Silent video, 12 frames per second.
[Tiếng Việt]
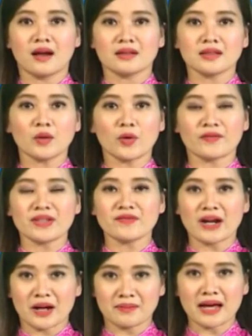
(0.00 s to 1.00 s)
Thưa quý vị
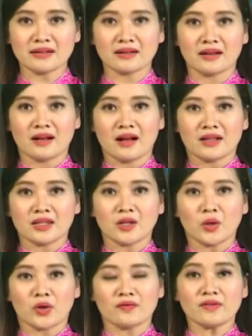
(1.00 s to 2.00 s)
và các bạn, từ
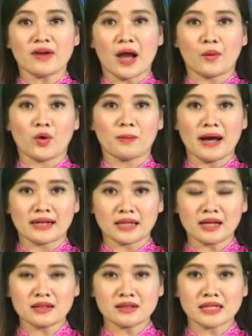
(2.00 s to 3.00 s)
nỗi vất vả của bản
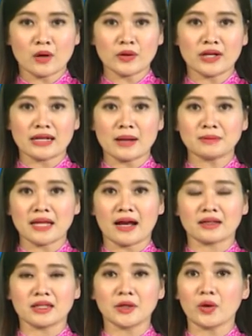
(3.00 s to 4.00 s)
thân sau những năm
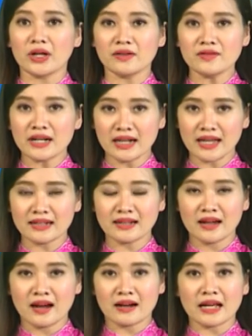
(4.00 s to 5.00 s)
tháng từ nỗ lực vươn lên
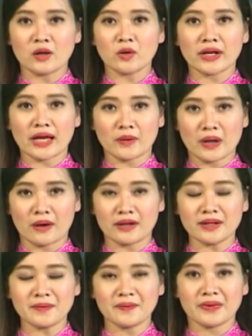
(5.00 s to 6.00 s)
đẩy lùi nghèo
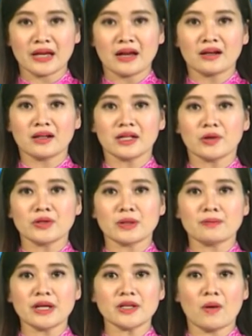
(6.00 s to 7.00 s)
đói, người cựu
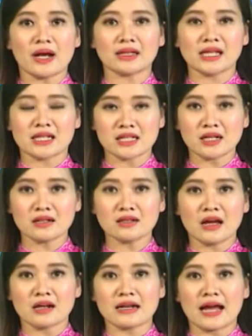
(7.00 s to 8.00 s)
chiến binh Hoàng Tiến Sơn
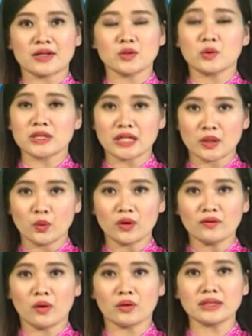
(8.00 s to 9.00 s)
đã dùng chính
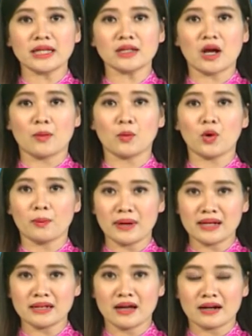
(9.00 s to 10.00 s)
nguồn vốn tích góp của
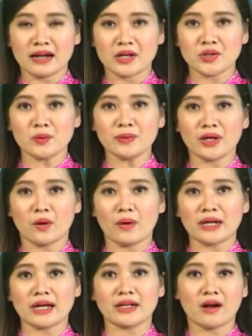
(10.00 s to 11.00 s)
mình để giúp những
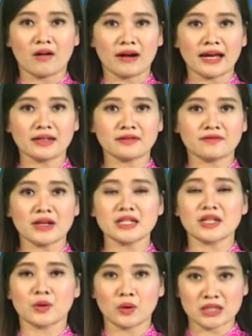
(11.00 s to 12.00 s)
hoàn cảnh khó khăn phát
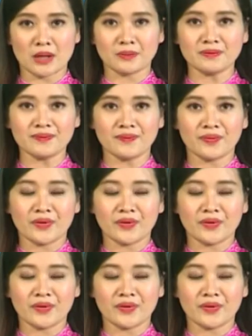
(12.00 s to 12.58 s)
triển cuộc sống.